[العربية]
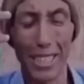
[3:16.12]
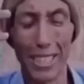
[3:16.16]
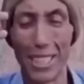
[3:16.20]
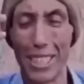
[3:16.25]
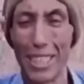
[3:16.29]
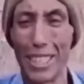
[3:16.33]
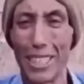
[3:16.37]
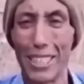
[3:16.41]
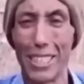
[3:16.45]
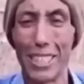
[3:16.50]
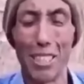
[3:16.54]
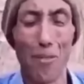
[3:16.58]

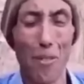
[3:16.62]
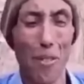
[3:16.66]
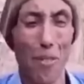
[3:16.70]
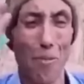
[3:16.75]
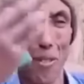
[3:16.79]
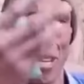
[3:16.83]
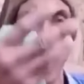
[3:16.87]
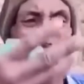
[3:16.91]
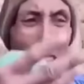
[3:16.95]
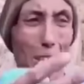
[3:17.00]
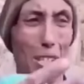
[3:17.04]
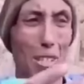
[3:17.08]
تفرجتيش في قناه
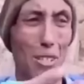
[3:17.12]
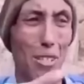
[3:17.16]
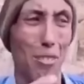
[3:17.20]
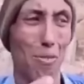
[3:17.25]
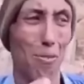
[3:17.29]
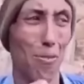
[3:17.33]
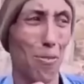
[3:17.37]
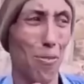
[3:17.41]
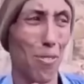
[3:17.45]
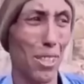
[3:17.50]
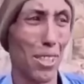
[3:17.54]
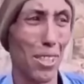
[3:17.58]
الغربه
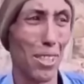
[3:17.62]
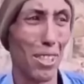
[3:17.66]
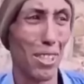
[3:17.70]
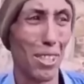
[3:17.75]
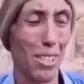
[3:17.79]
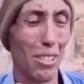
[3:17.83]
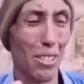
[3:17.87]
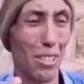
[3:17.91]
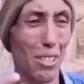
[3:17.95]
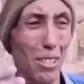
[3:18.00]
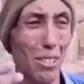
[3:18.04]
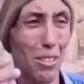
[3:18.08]

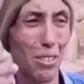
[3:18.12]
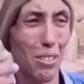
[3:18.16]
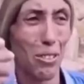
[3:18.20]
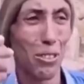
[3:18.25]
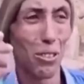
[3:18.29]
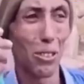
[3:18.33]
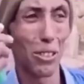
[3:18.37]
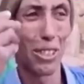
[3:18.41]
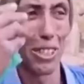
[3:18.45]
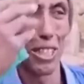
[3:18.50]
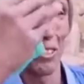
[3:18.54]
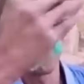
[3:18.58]
ما
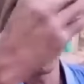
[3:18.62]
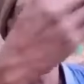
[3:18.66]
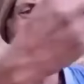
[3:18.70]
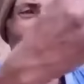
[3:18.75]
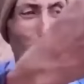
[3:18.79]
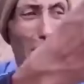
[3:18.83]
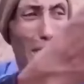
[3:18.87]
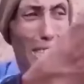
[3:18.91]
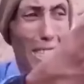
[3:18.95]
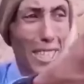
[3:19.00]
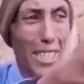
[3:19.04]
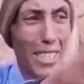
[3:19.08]
غتعرفش
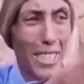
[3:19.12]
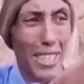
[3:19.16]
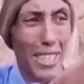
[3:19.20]
المعنى